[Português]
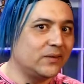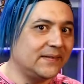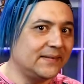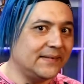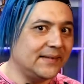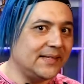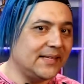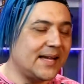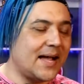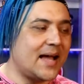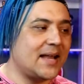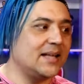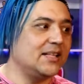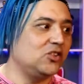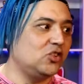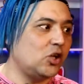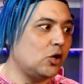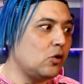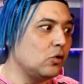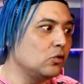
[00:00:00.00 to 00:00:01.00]
Sim, cara, ele
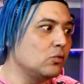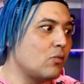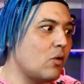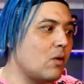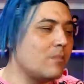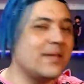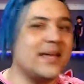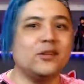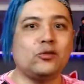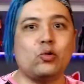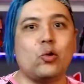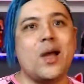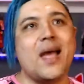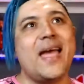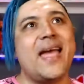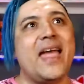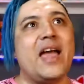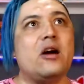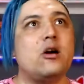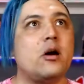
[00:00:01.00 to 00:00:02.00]
chegou no momento,
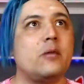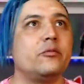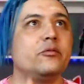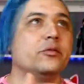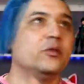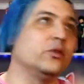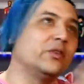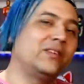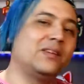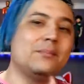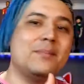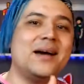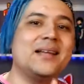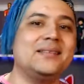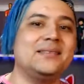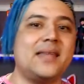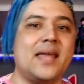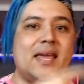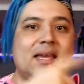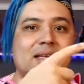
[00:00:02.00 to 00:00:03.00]
é óbvio, não se
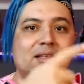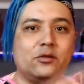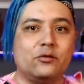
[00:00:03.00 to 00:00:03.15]
mantém,